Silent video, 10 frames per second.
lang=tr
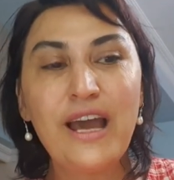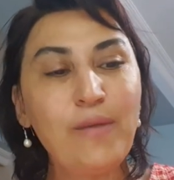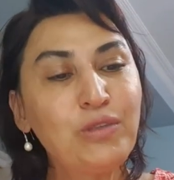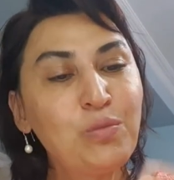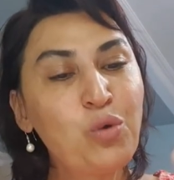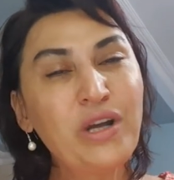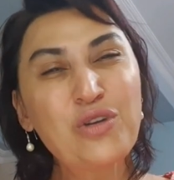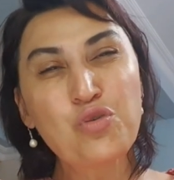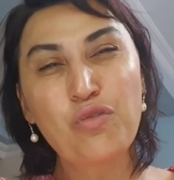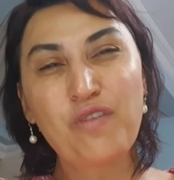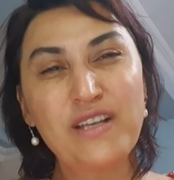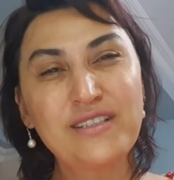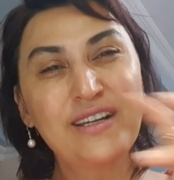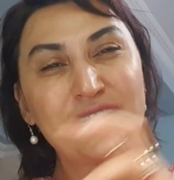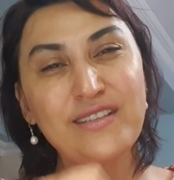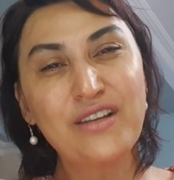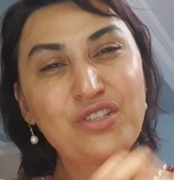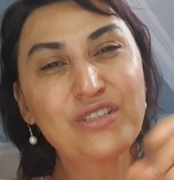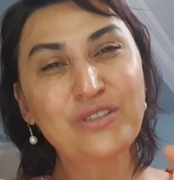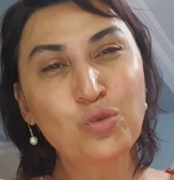hem de bu ara çok fazla
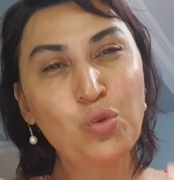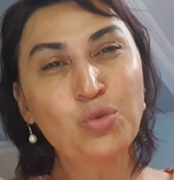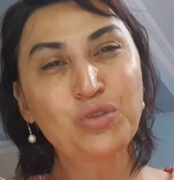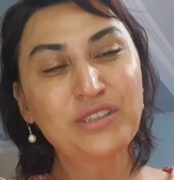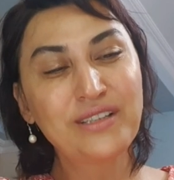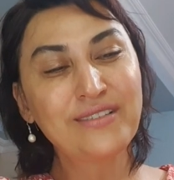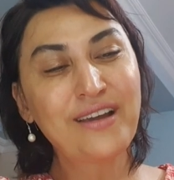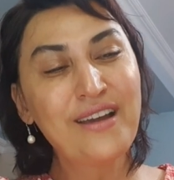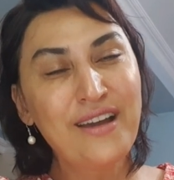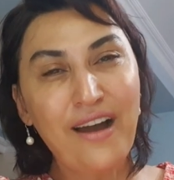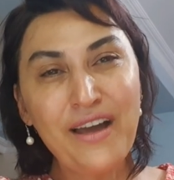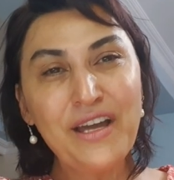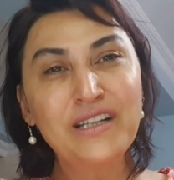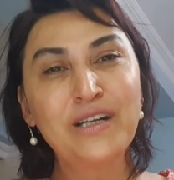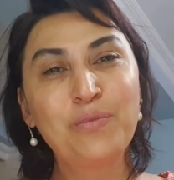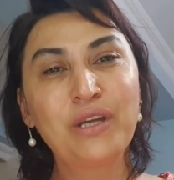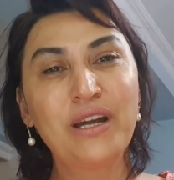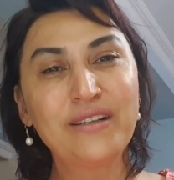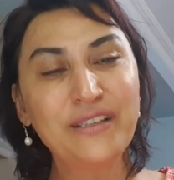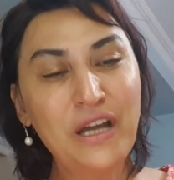kazancınız doğrultusuna da
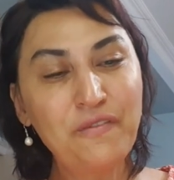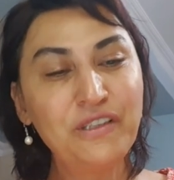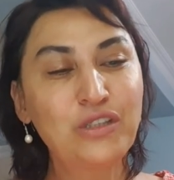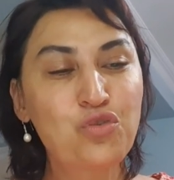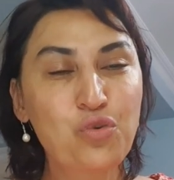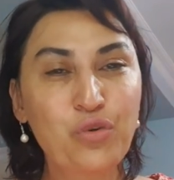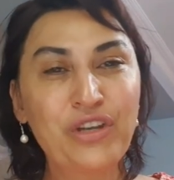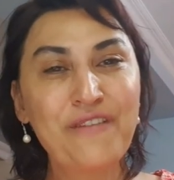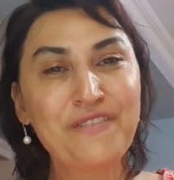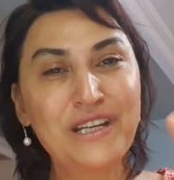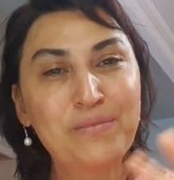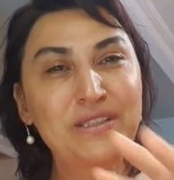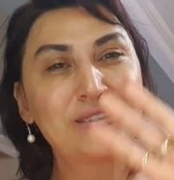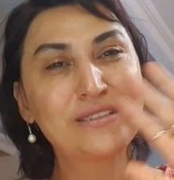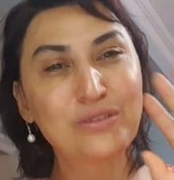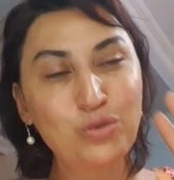ayakkabıya kıyafete çok önem verebilirsiniz.